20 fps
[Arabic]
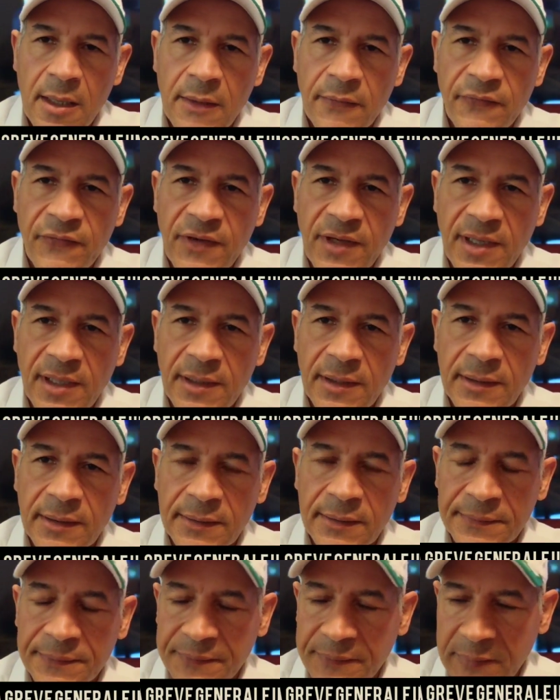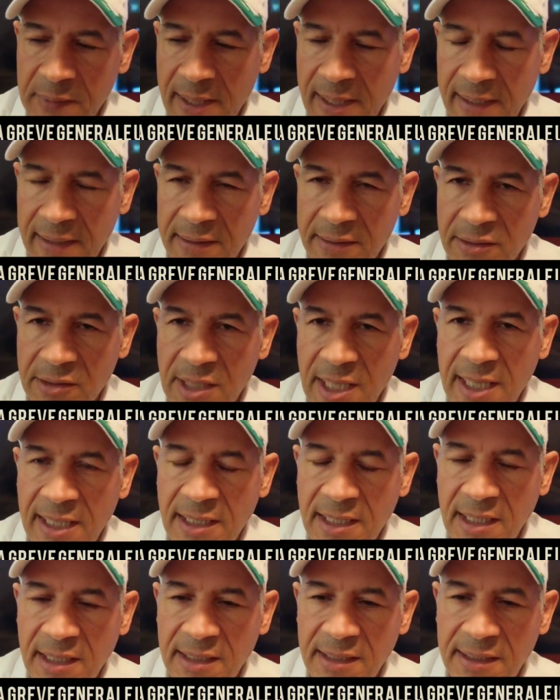فيه أخ سأل
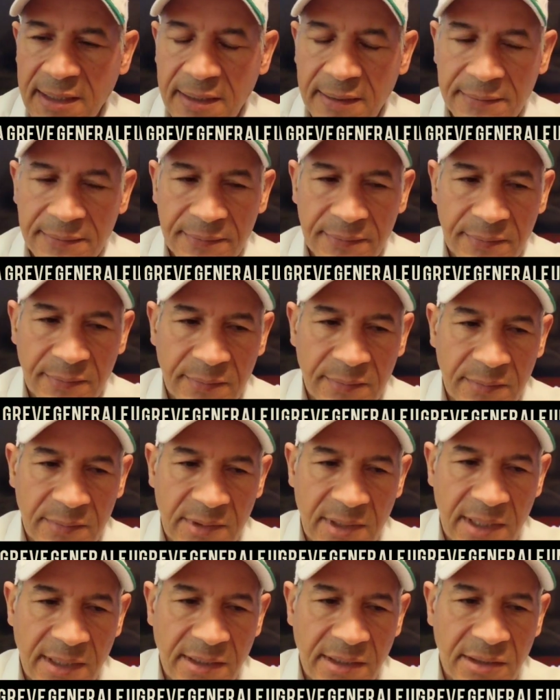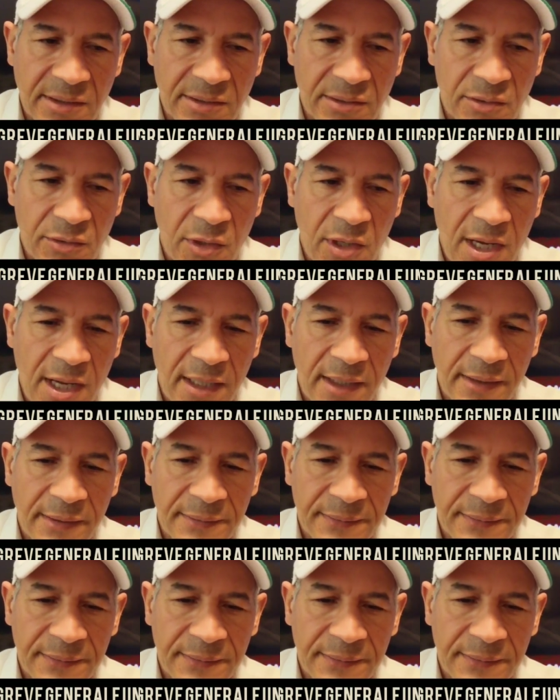علي سألني سؤال